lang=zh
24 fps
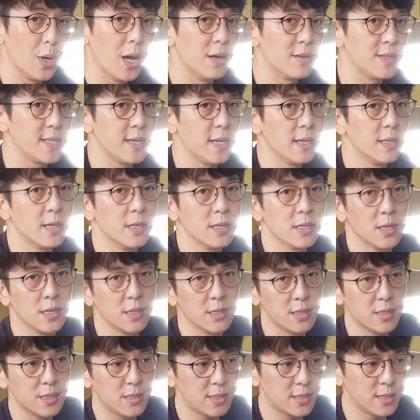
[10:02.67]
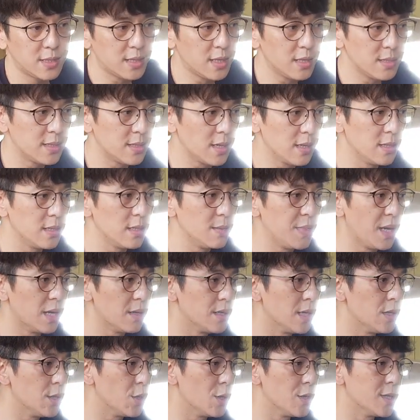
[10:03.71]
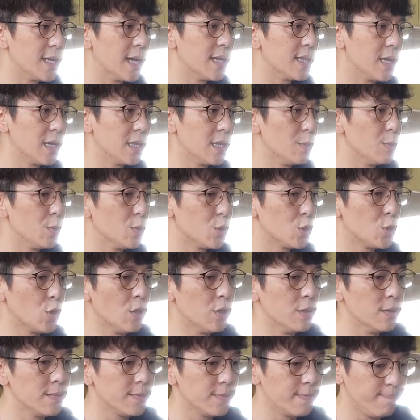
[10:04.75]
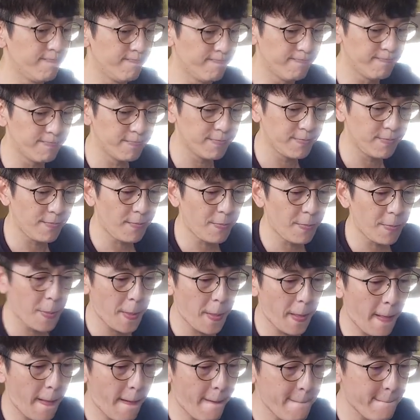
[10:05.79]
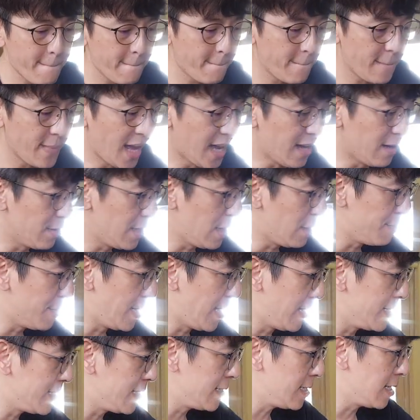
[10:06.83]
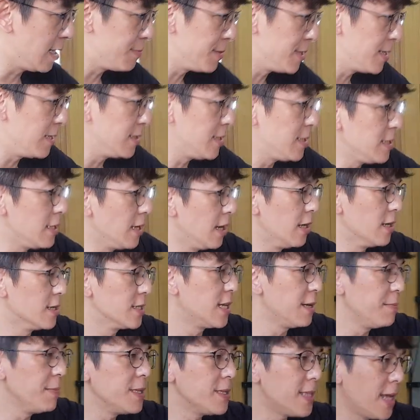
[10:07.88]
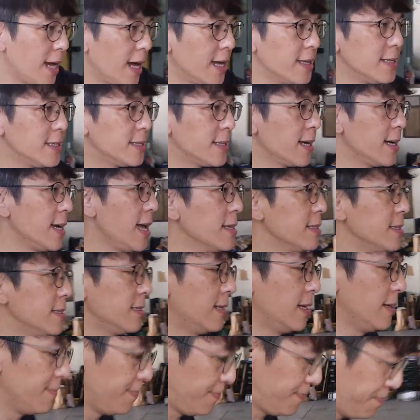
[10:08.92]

耗节能的的整体表现都相当的不错。嗯，好，那我们来介绍避震器的哈，前面大概是这个样子的，